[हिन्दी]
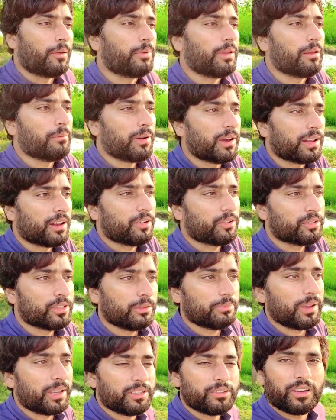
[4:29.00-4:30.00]
अभी हमारे
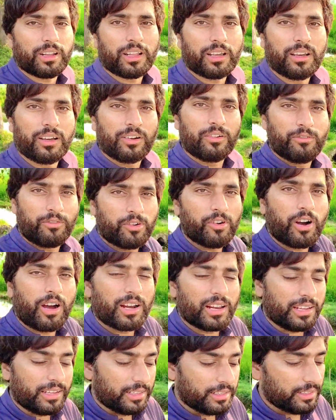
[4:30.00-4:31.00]
रोजी भाई जो है ना वो
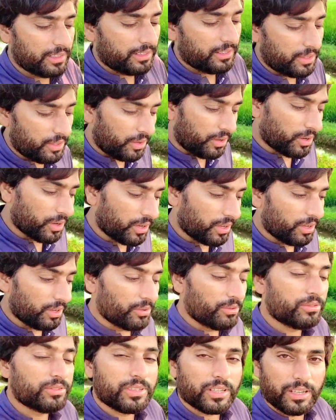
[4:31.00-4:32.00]
आ रहे हैं और
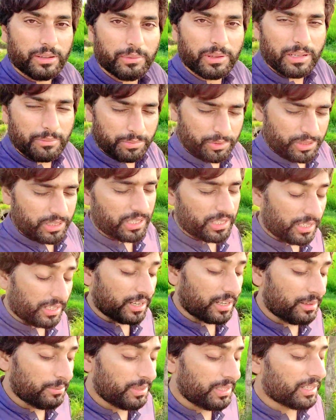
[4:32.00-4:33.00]
उनसे मैंने पूछा था
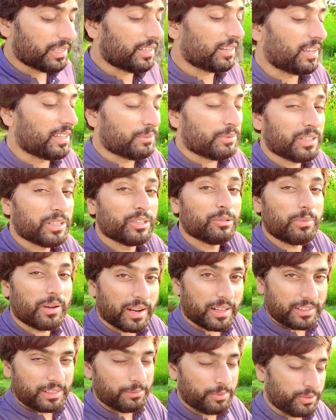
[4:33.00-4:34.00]
कल भी लेकिन आज फिर
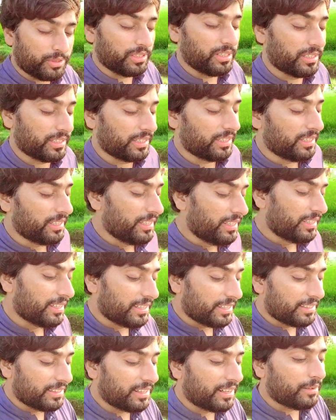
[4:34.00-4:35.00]
दोबारा से पूछ लेते
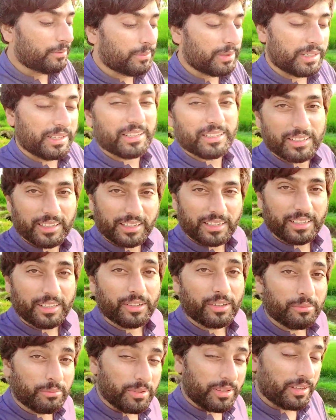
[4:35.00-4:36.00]
हैं कि जनाब मट्टी
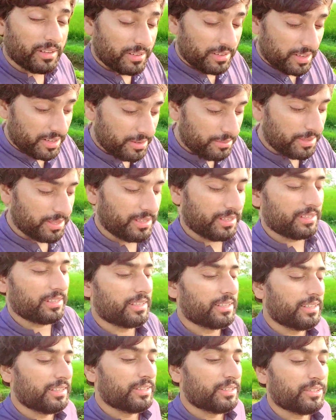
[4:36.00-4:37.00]
चाहिए और रेडी भी
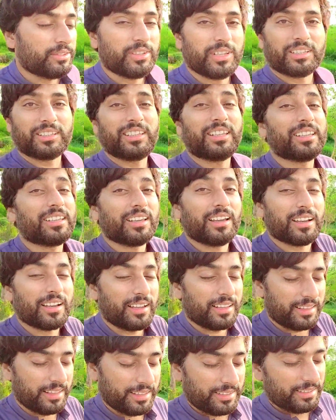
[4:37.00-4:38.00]
चाहिए तो देखते हैं क्या
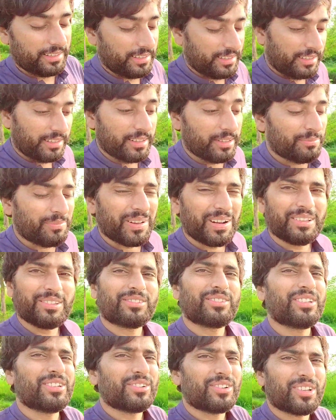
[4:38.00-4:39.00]
कहता है पहले
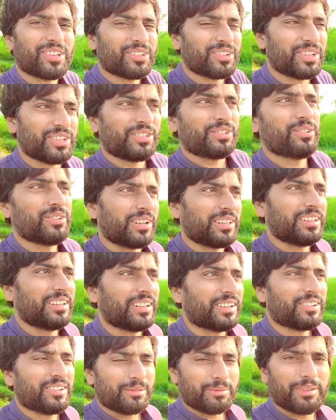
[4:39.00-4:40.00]
तो उसने रोना धोना शुरू कर
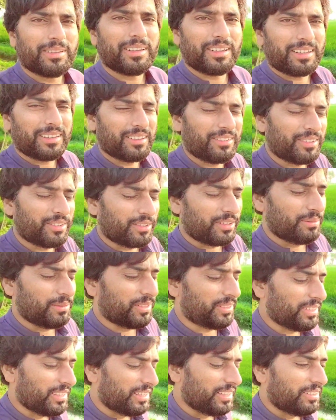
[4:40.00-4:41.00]
देना क्योंकि मैं जानता हूँ थोड़ा
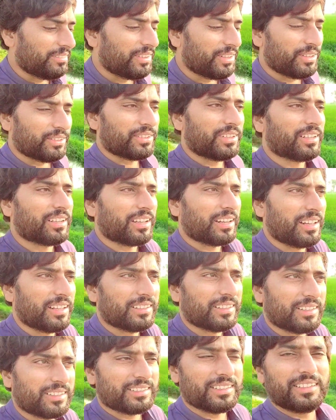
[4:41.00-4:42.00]
बहुत फिर उसने
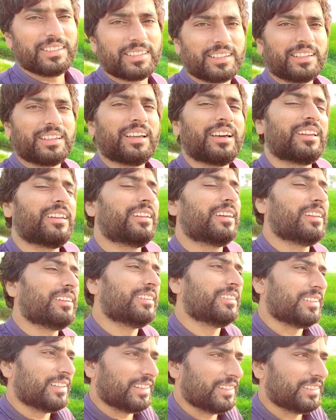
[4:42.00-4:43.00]
कहना चल ठीक है यार ले
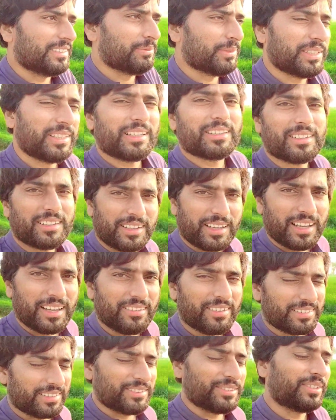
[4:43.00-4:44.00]
ले ले ले बंदा चंगा
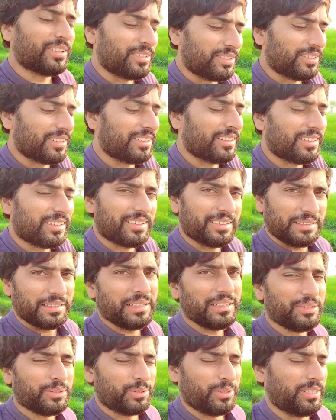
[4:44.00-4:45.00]
है वैसे थोड़ा थोड़ा ना
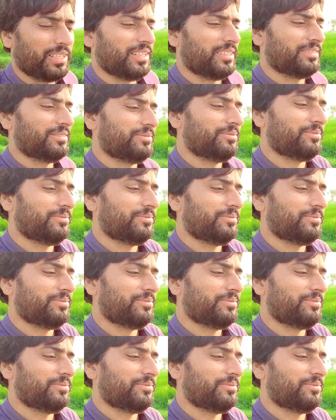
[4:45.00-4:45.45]
दिल छोटा है